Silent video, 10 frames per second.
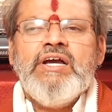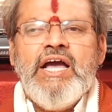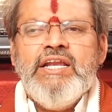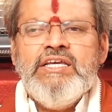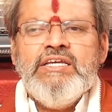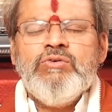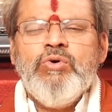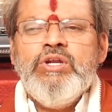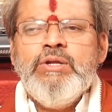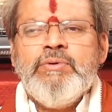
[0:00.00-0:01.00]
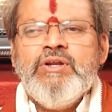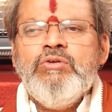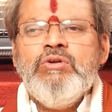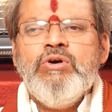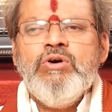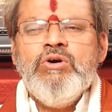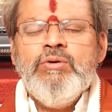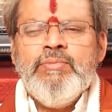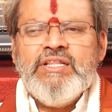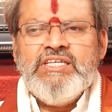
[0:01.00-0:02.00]
కానీ కొన్ని పనుల్లో
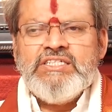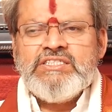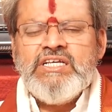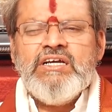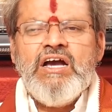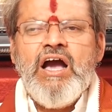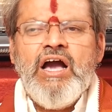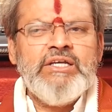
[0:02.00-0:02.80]
మధ్యస్థంగా